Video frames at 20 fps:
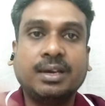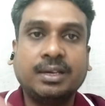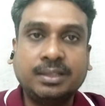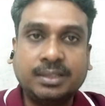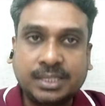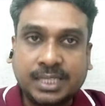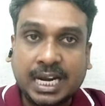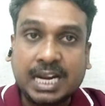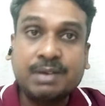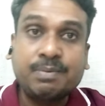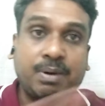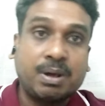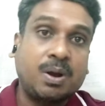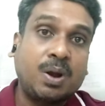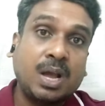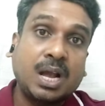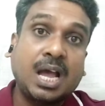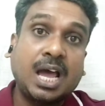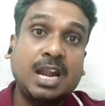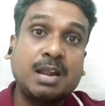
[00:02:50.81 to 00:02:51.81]
இத்தனை
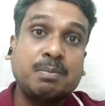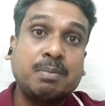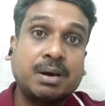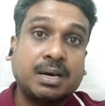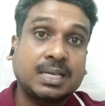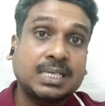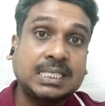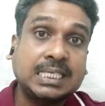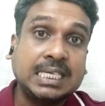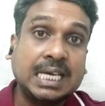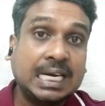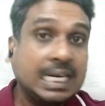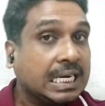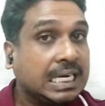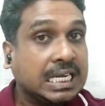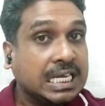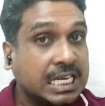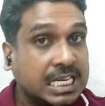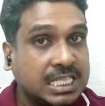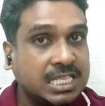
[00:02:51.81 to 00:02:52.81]
வருட காலம்
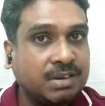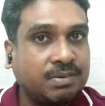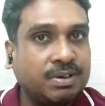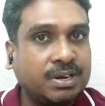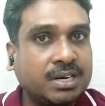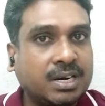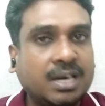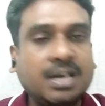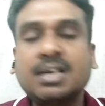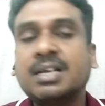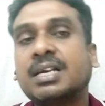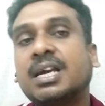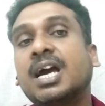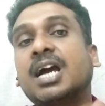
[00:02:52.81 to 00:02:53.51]
அரசியலில் இருந்தவர்கள்